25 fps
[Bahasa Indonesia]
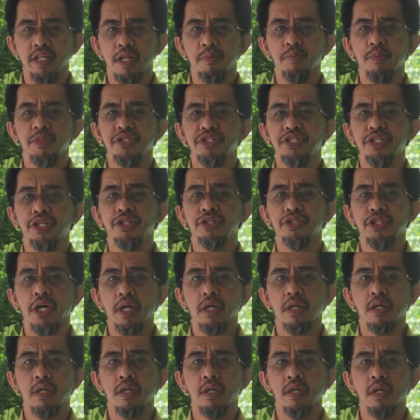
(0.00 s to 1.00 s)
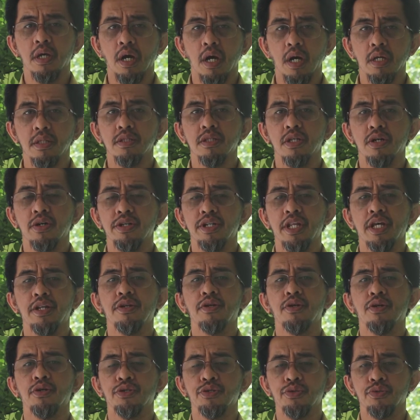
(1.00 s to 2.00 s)
dan mencintai Allah
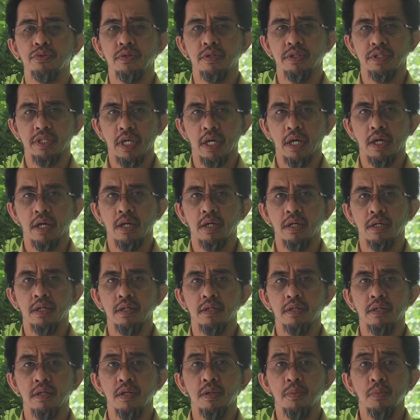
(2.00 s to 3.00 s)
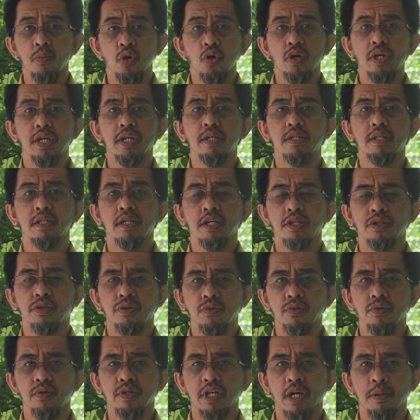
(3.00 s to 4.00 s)
dan Rasulnya. Mungkin
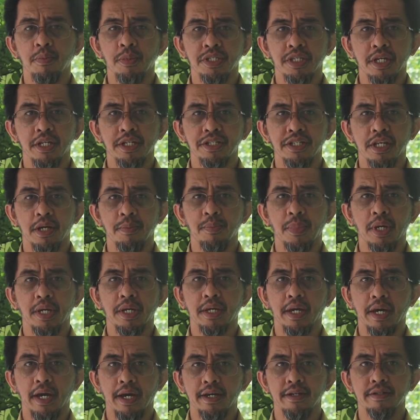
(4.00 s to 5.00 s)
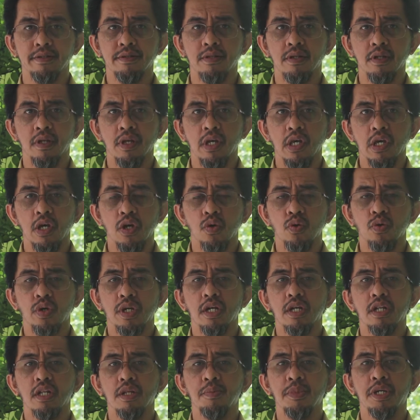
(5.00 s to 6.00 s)
itu yang bisa disampaikan.
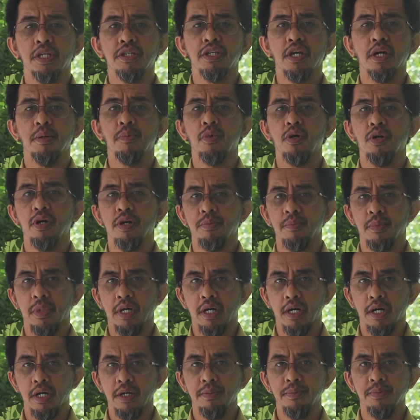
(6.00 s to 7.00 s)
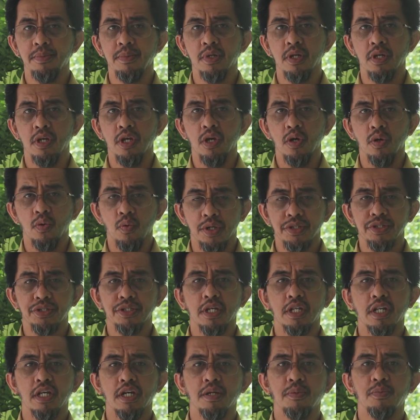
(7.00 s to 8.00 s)
Kurang lebihnya mohon maaf.
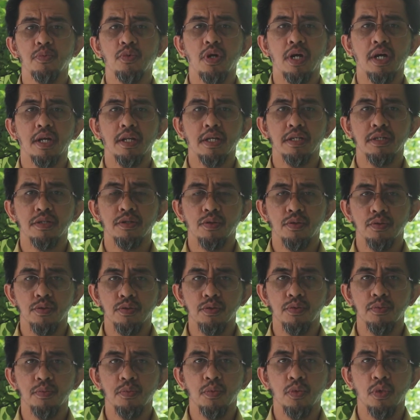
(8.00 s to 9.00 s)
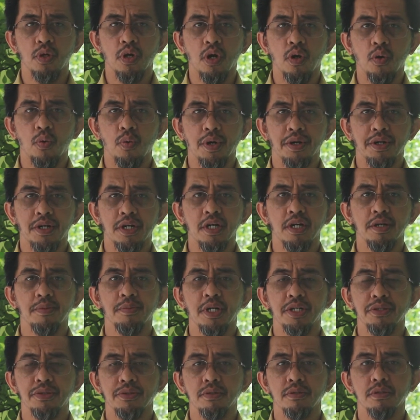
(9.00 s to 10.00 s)
Wassalamualaikum
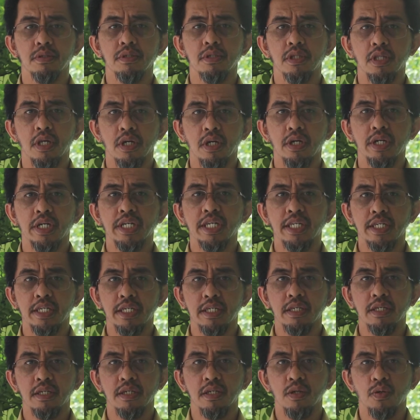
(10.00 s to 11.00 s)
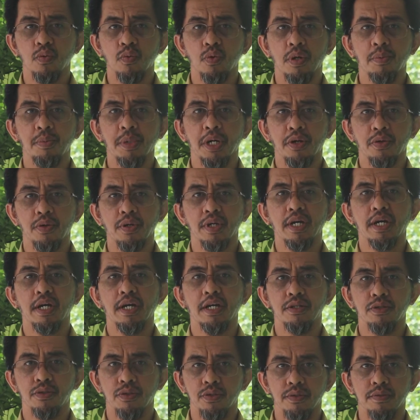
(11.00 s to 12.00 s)
warahmatullahi
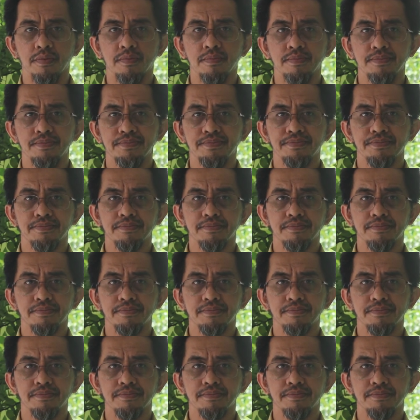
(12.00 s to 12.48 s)
wabarakatuh.